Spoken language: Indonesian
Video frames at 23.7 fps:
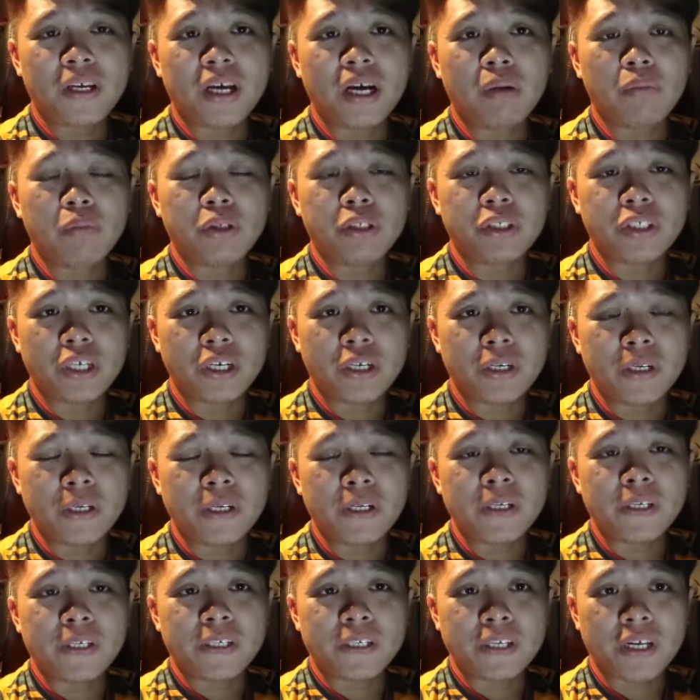yang
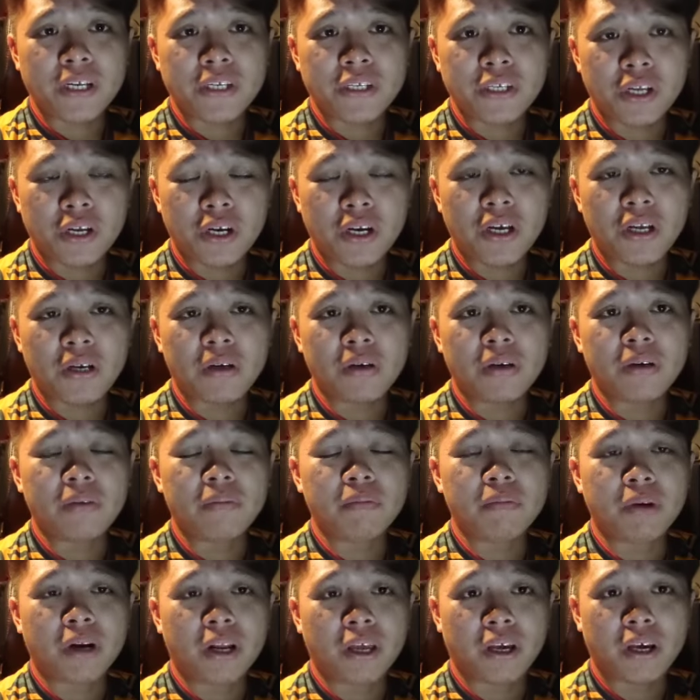menjadi sasaran
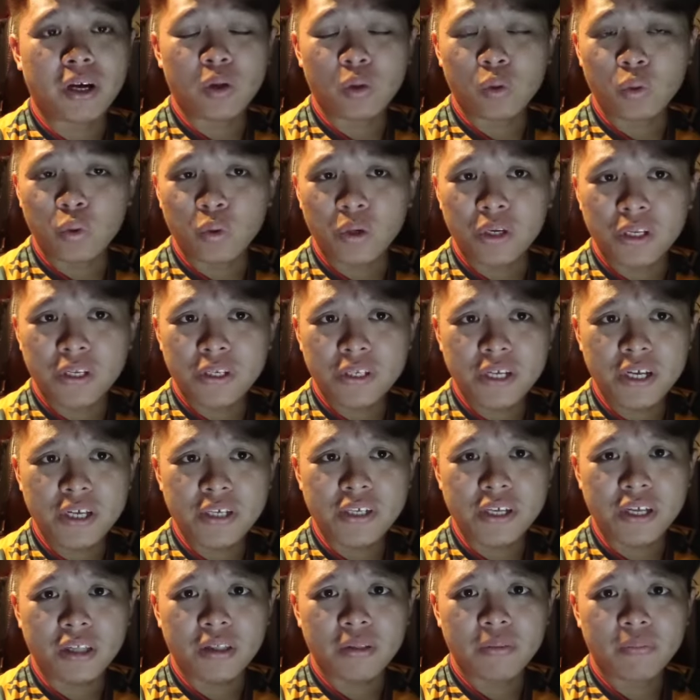mereka untuk
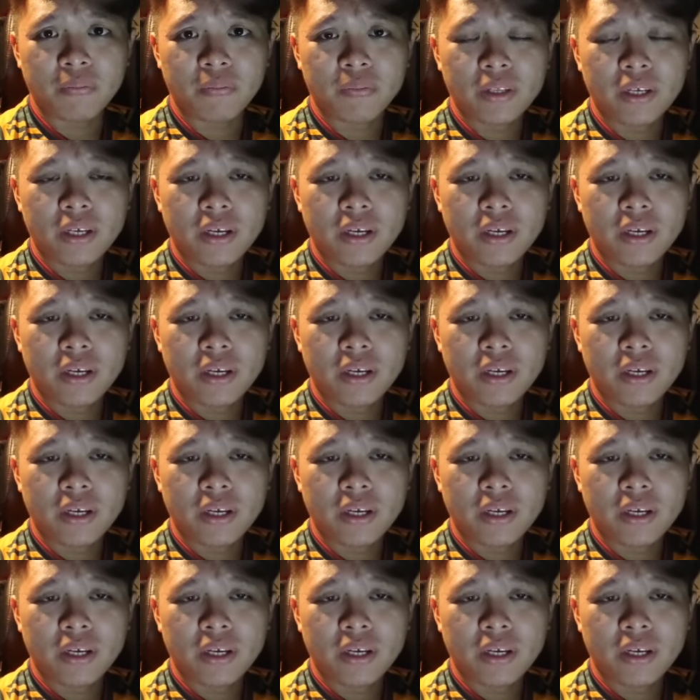disiasat.